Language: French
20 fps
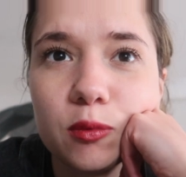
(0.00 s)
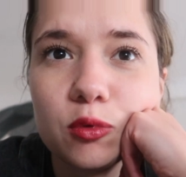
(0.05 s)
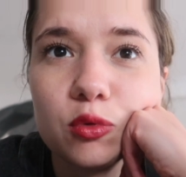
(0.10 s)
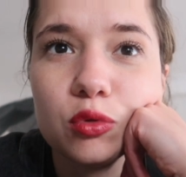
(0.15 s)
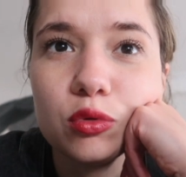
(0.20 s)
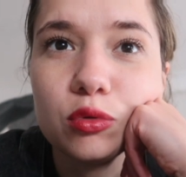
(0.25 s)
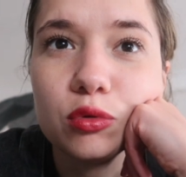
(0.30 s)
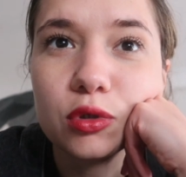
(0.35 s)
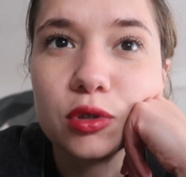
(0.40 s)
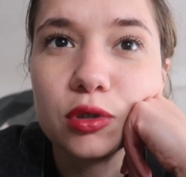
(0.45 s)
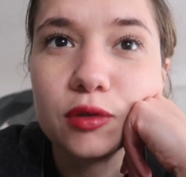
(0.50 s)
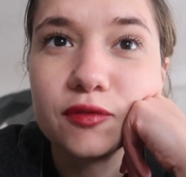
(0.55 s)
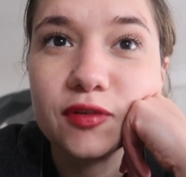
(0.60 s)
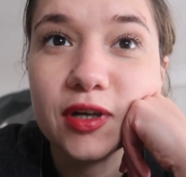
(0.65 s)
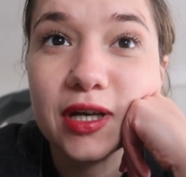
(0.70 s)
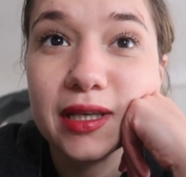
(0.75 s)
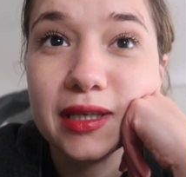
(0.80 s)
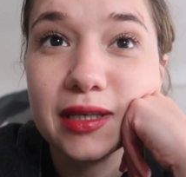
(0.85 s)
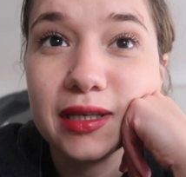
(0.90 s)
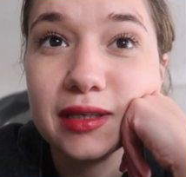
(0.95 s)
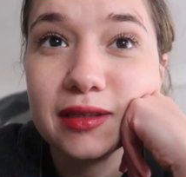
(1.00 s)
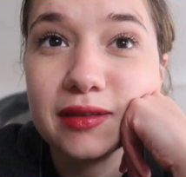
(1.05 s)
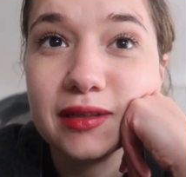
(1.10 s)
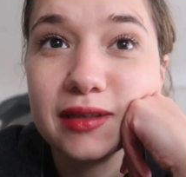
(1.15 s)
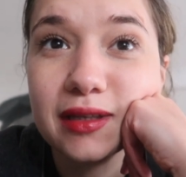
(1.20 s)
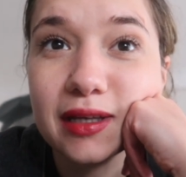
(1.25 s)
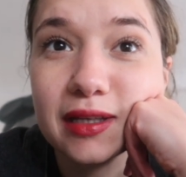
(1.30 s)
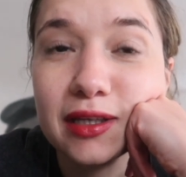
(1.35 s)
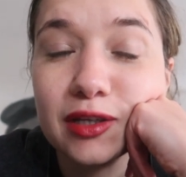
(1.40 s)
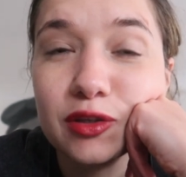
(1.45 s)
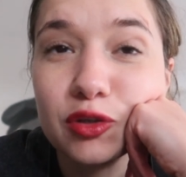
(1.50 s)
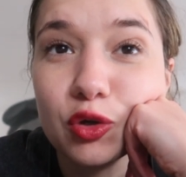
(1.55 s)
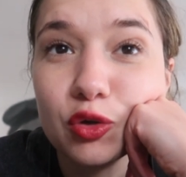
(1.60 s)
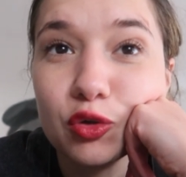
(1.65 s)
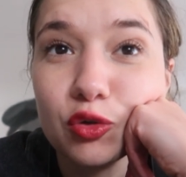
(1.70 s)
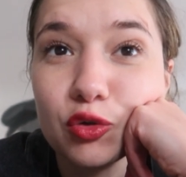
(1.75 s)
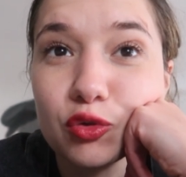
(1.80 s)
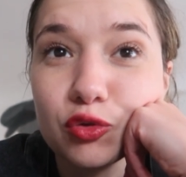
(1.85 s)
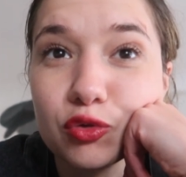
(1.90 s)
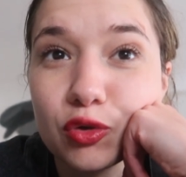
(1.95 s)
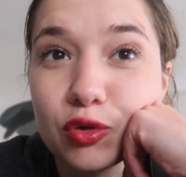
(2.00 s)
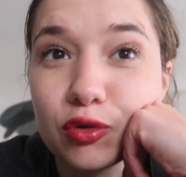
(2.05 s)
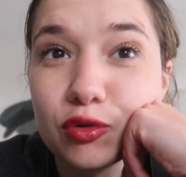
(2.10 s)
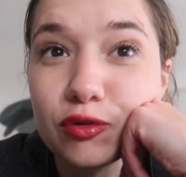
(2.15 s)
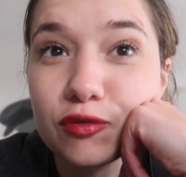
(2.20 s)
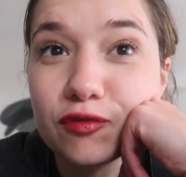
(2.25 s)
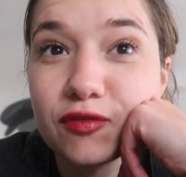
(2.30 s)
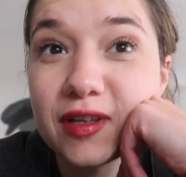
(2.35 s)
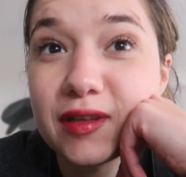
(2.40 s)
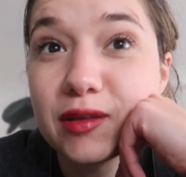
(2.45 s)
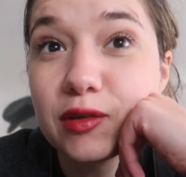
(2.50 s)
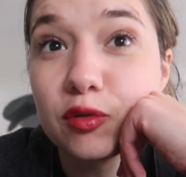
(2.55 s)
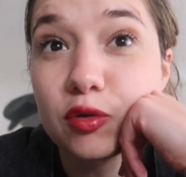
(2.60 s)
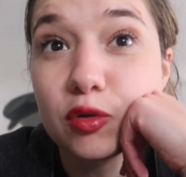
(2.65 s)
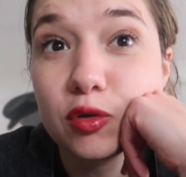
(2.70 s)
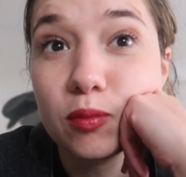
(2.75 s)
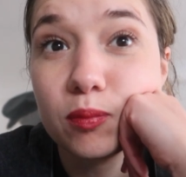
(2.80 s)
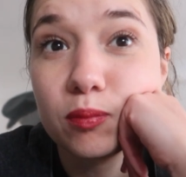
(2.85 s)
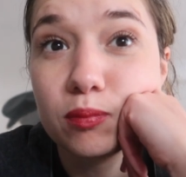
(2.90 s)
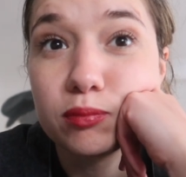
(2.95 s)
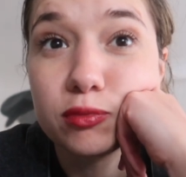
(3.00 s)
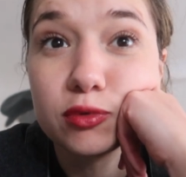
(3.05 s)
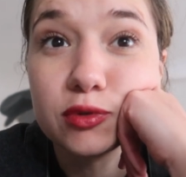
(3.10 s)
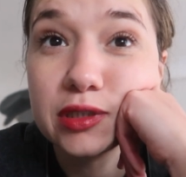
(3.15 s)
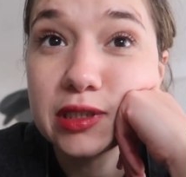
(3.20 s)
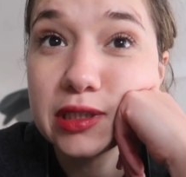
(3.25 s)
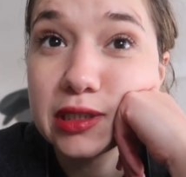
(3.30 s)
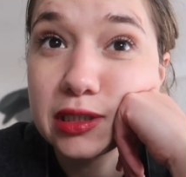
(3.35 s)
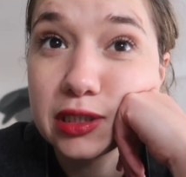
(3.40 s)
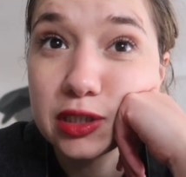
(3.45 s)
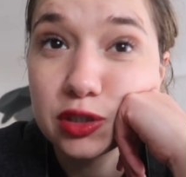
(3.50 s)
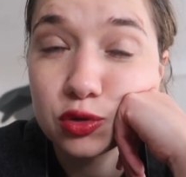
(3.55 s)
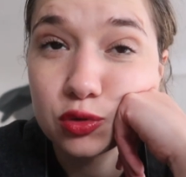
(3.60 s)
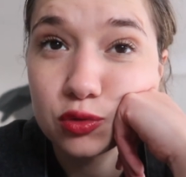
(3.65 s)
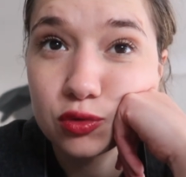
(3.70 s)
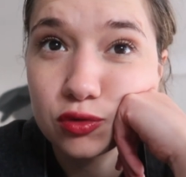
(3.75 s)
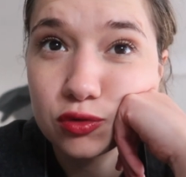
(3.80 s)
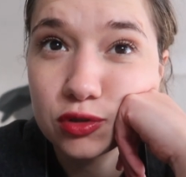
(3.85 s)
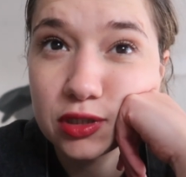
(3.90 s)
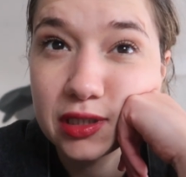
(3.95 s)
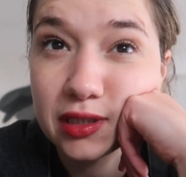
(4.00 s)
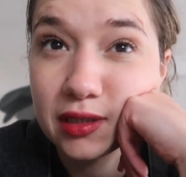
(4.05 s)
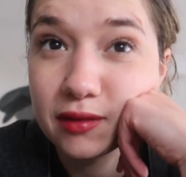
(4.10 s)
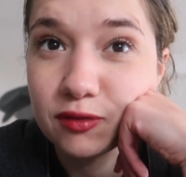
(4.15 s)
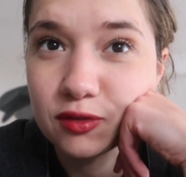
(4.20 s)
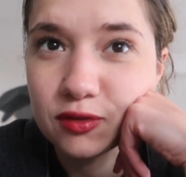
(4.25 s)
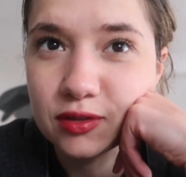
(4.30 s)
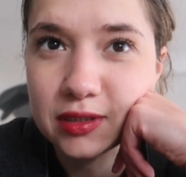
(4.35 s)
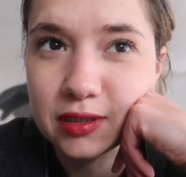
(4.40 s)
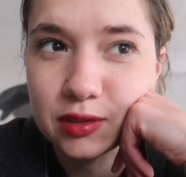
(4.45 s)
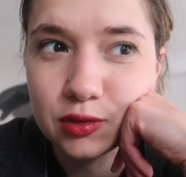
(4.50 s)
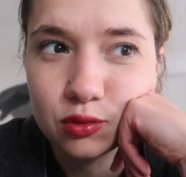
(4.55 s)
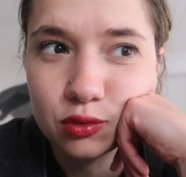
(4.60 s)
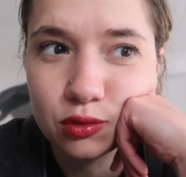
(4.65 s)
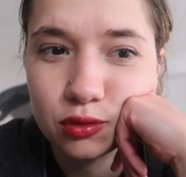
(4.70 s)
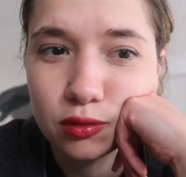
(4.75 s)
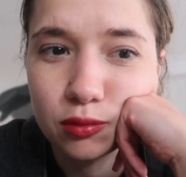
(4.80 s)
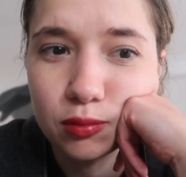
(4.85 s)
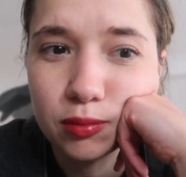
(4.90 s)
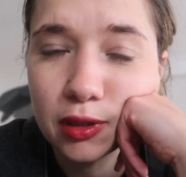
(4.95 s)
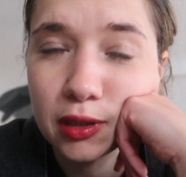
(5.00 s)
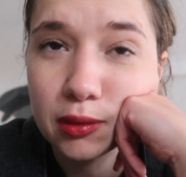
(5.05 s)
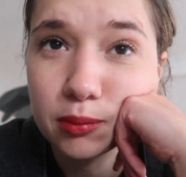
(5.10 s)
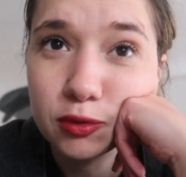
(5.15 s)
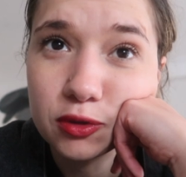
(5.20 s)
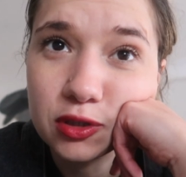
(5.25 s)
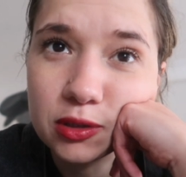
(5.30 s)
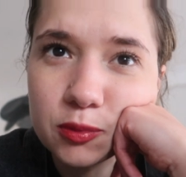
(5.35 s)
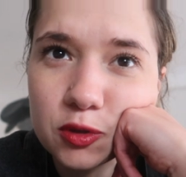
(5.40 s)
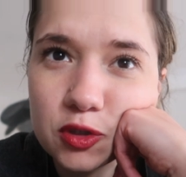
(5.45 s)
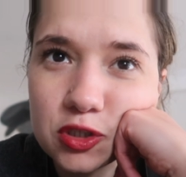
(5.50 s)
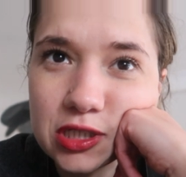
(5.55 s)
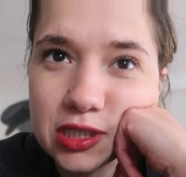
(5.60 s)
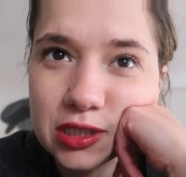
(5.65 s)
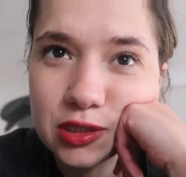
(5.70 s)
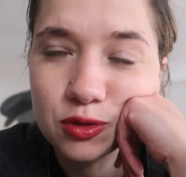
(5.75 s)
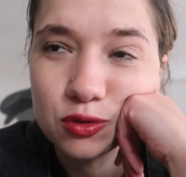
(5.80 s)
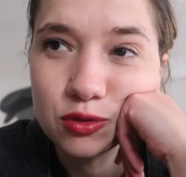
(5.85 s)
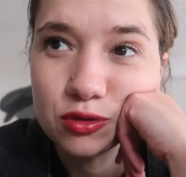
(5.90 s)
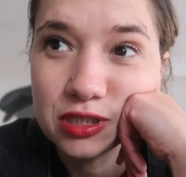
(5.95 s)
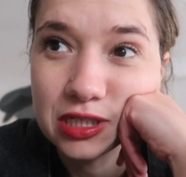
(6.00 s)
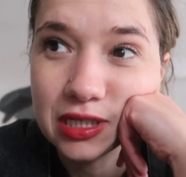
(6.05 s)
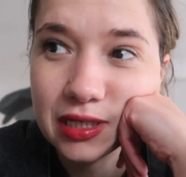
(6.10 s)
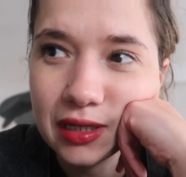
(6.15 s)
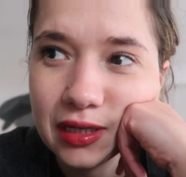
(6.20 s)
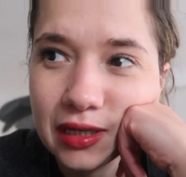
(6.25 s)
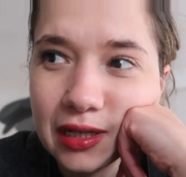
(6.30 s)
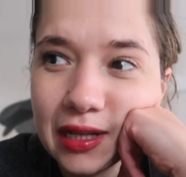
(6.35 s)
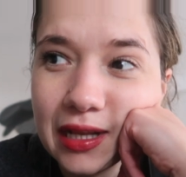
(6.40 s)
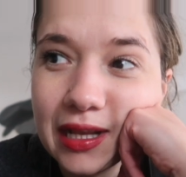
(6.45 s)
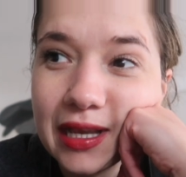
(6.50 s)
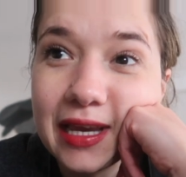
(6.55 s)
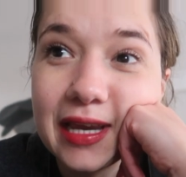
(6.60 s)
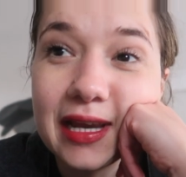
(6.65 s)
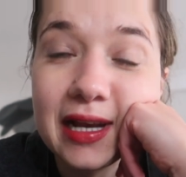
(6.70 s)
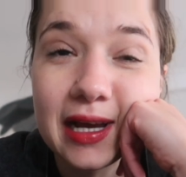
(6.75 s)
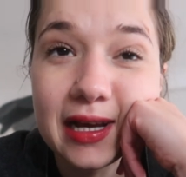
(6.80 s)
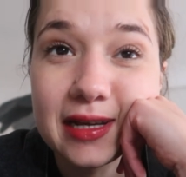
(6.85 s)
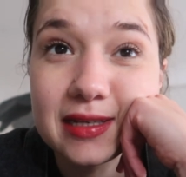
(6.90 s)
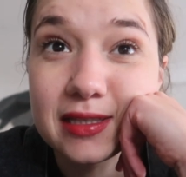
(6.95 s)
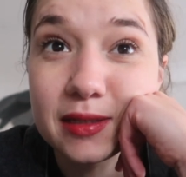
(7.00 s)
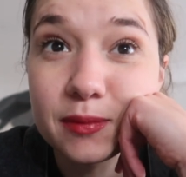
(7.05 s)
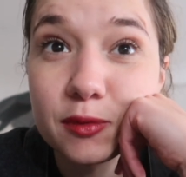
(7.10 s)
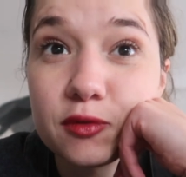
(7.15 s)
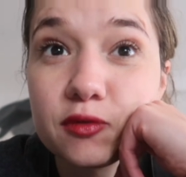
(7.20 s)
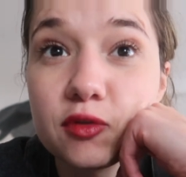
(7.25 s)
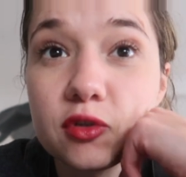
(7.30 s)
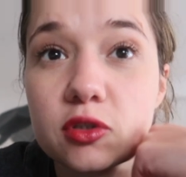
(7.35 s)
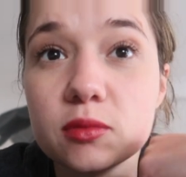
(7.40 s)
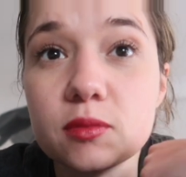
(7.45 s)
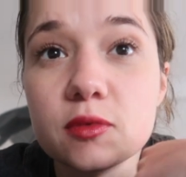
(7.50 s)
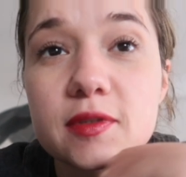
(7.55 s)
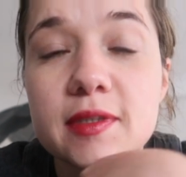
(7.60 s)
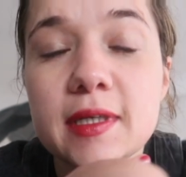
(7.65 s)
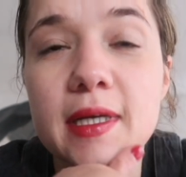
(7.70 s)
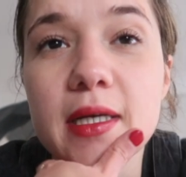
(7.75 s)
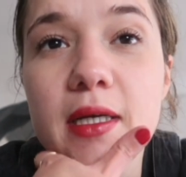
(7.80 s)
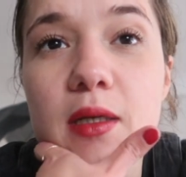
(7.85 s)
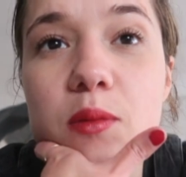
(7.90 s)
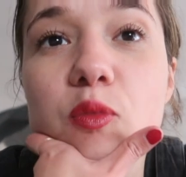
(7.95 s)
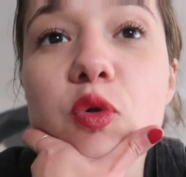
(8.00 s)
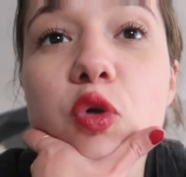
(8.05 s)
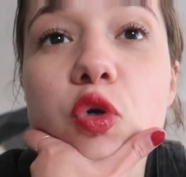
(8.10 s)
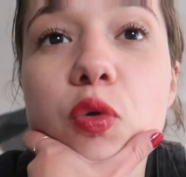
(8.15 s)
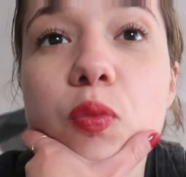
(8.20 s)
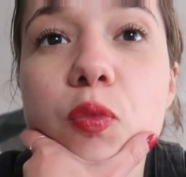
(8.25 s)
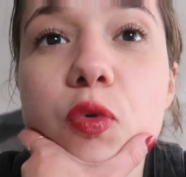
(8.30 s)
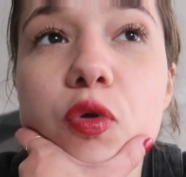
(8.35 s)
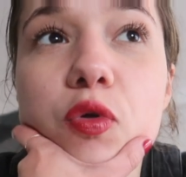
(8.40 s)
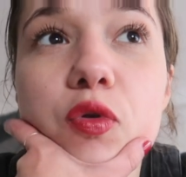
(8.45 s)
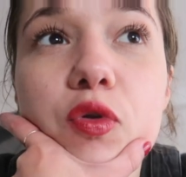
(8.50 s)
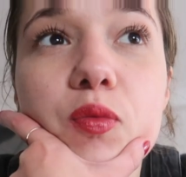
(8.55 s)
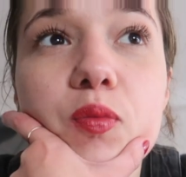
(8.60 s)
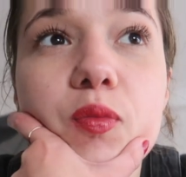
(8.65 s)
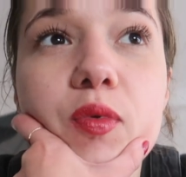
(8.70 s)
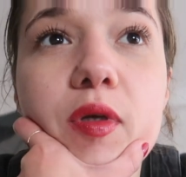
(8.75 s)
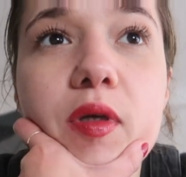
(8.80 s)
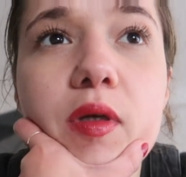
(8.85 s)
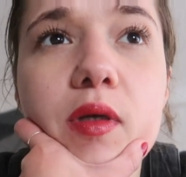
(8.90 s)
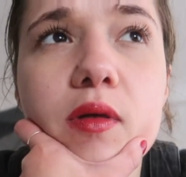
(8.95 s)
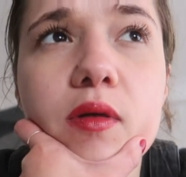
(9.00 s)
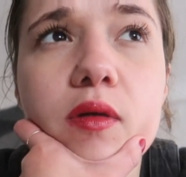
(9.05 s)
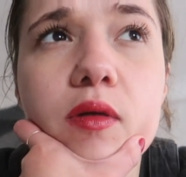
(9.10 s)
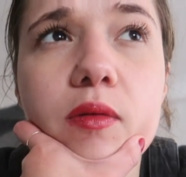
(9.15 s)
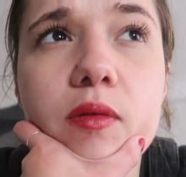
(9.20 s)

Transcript: beaucoup freiné ces derniers temps dans le fait de poster des choses et d'avancer sur plein de petits projets que j'ai. Et là récemment, franchement, ça allait beaucoup mieux depuis,